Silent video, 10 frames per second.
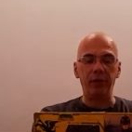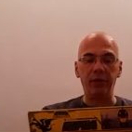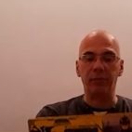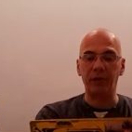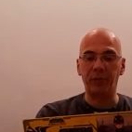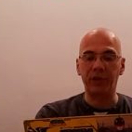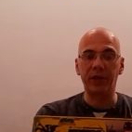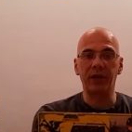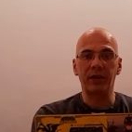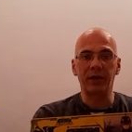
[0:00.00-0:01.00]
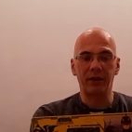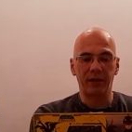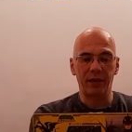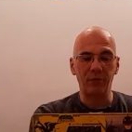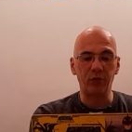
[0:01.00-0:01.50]
bah, le prix
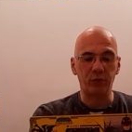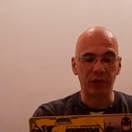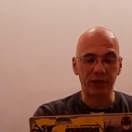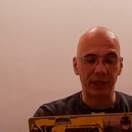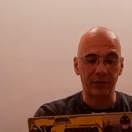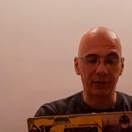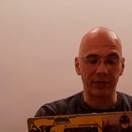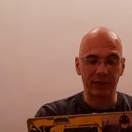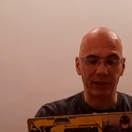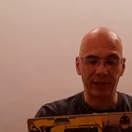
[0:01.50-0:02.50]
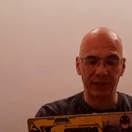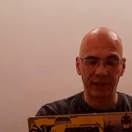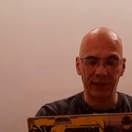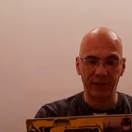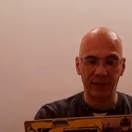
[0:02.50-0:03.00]
est beaucoup moins cher, donc c'est très très très
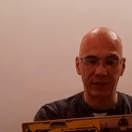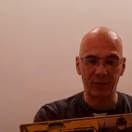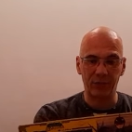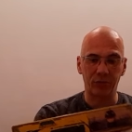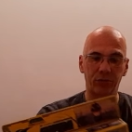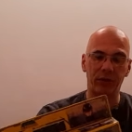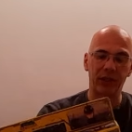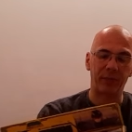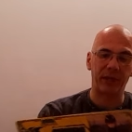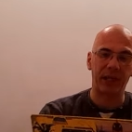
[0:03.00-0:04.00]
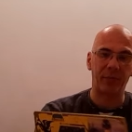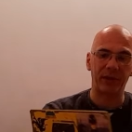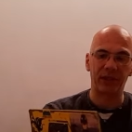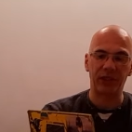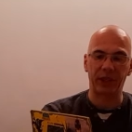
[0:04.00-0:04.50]
intéressant, surtout qu'elle n'est pas
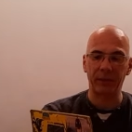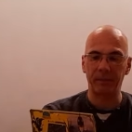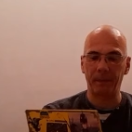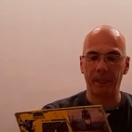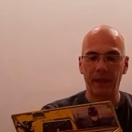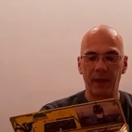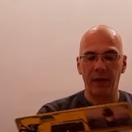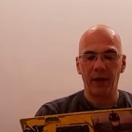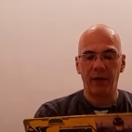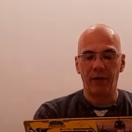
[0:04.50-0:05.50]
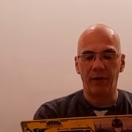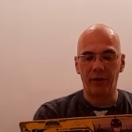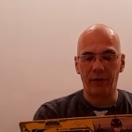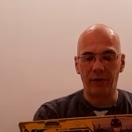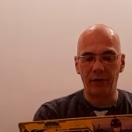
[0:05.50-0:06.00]
déchirée.
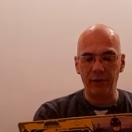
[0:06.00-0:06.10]
Euh,